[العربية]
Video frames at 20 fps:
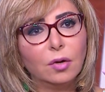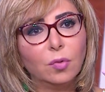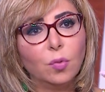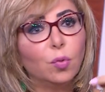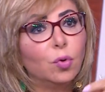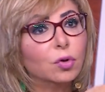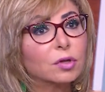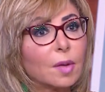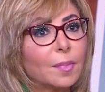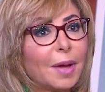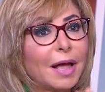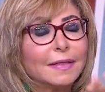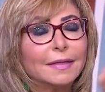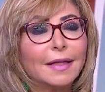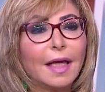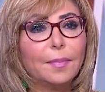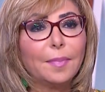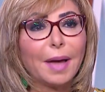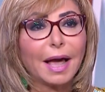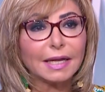آه، وطبعا
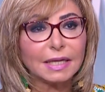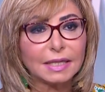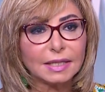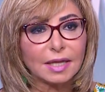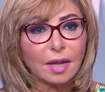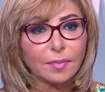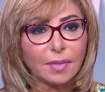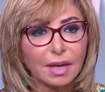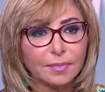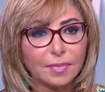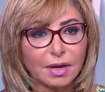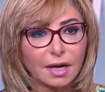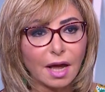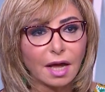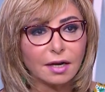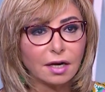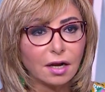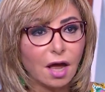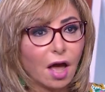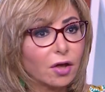ده بعيد تماما
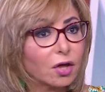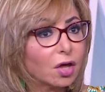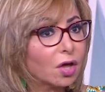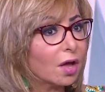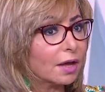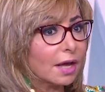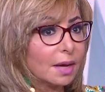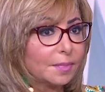عن الحقيقه عن كما